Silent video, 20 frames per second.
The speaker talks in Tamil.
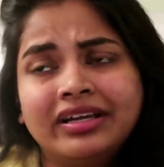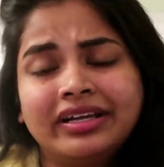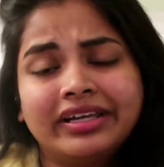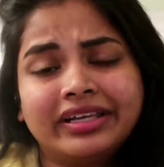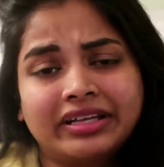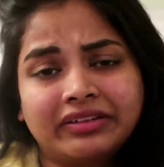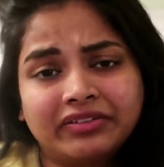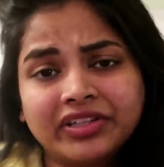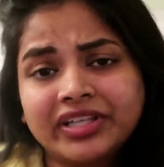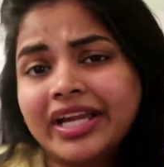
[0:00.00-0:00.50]

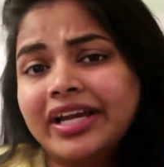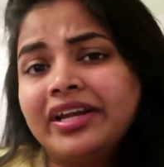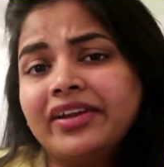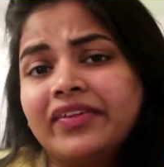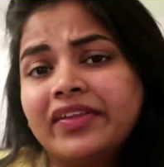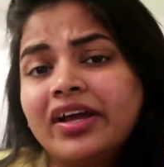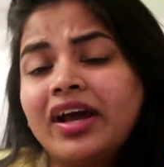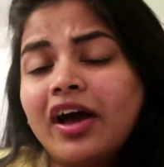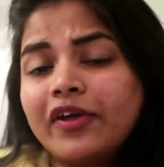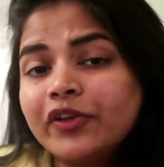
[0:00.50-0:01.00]
நீங்க வந்து
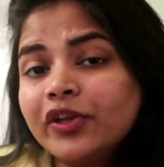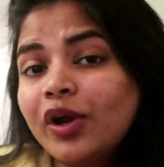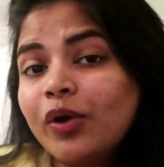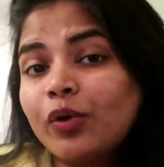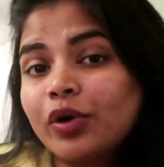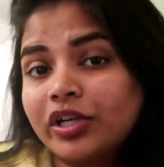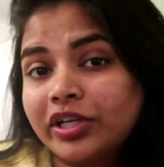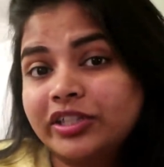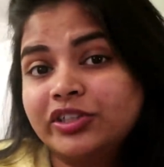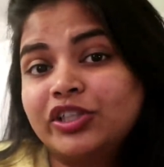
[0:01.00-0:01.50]
கேட்டிருந்தீங்க அதையும் நான்
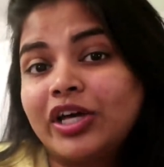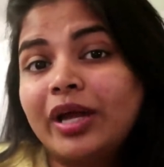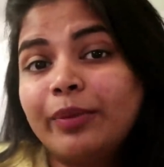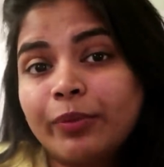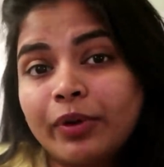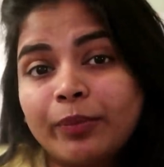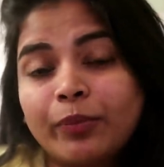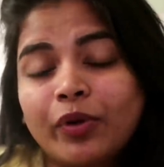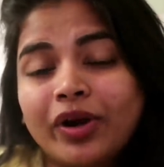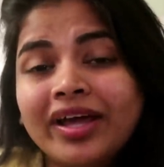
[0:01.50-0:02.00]
உங்களுக்கு ஷேர்
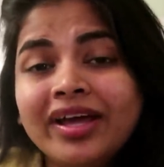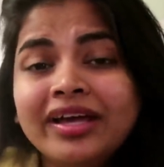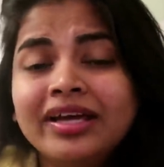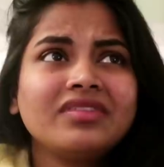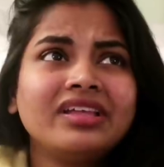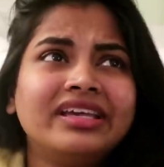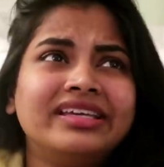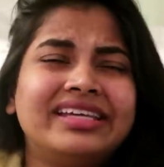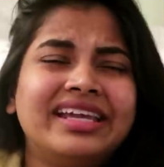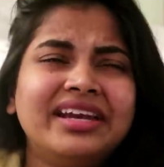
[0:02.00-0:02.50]
பண்ண போறேன்
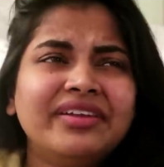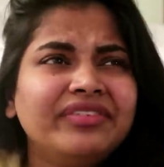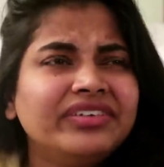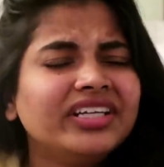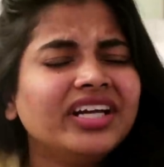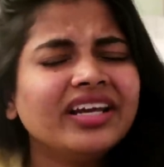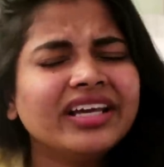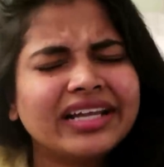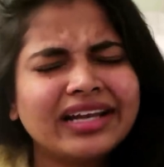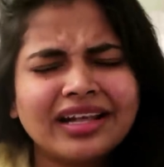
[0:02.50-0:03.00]
என்னை
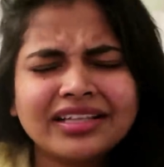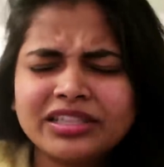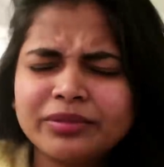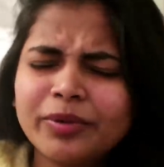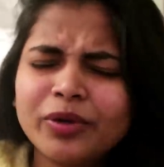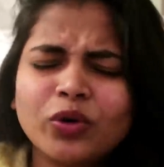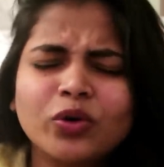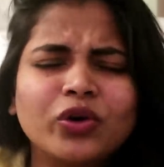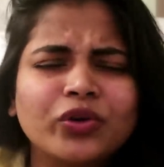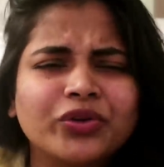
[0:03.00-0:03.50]
விட்டு நான்
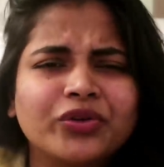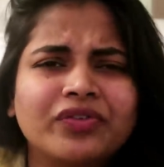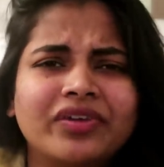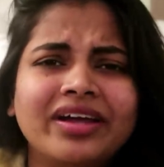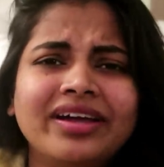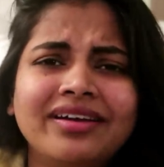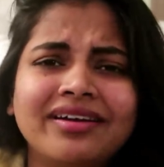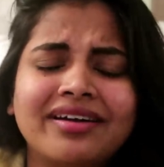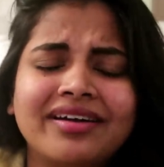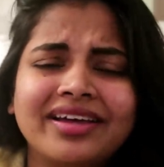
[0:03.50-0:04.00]
எல்லாத்தையுமே கொண்டு
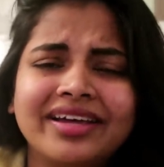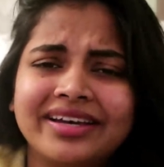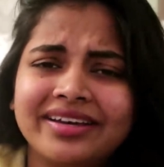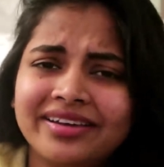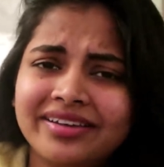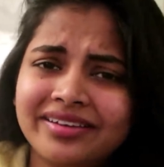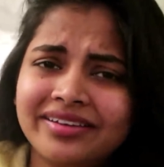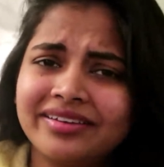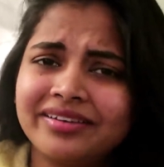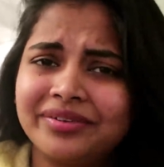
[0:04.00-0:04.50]
வந்துருவேன் ஆனால்
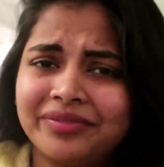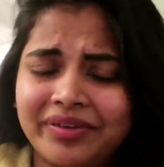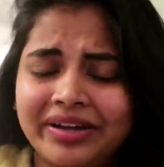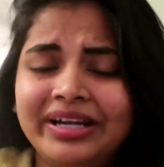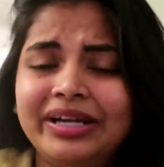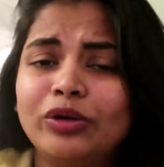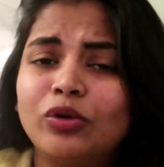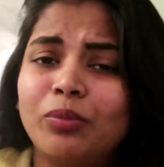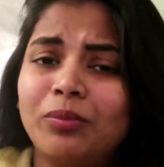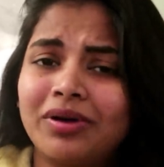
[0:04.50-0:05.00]
என்ன
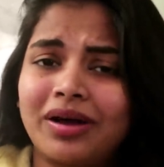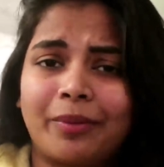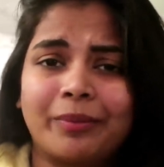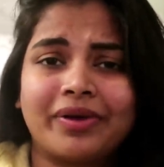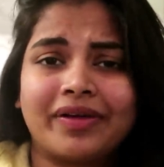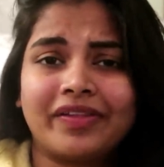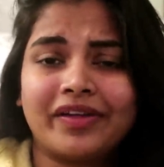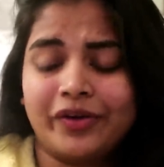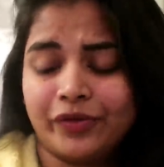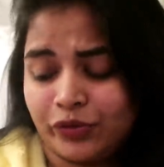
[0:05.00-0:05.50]
வெயிட் ரொம்ப
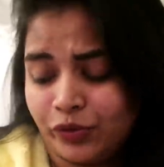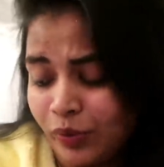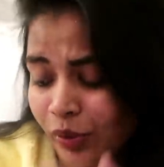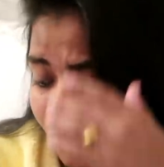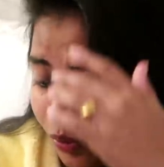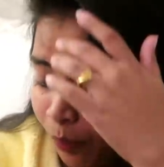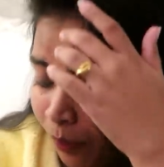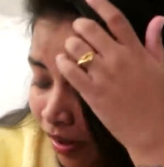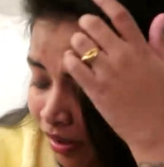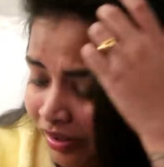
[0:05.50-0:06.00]
கம்மியாக தான் எடுத்துகிட்டு
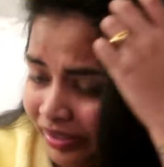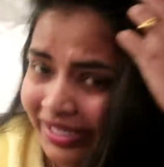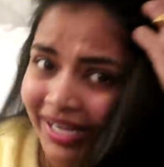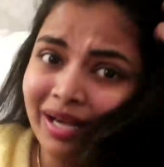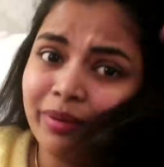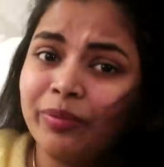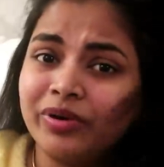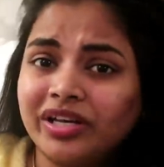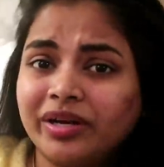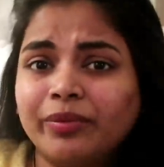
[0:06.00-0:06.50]
வரணுமா
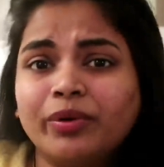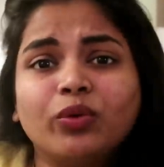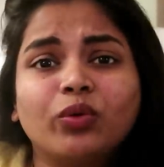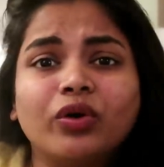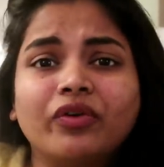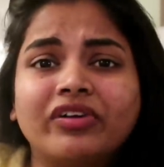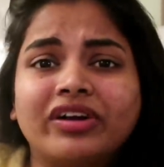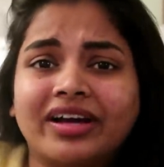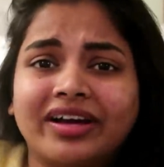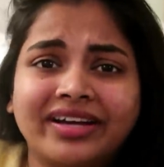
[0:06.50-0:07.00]
என்னை மட்டும் எப்படி
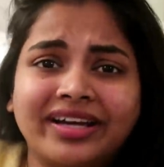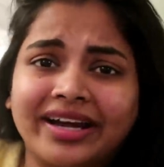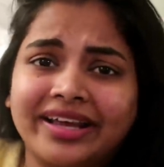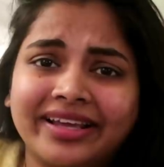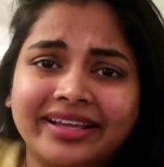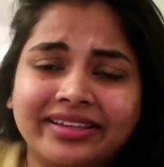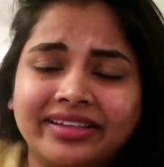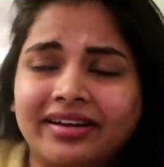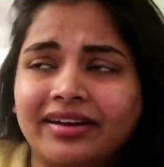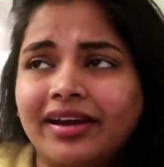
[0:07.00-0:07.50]
உள்ளே விட்டாங்கன்னு
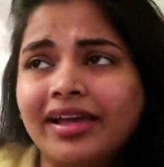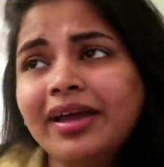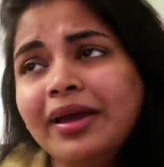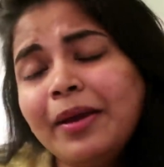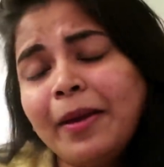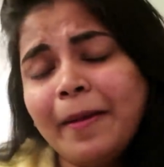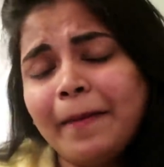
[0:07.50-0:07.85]
எனக்கே தெரியல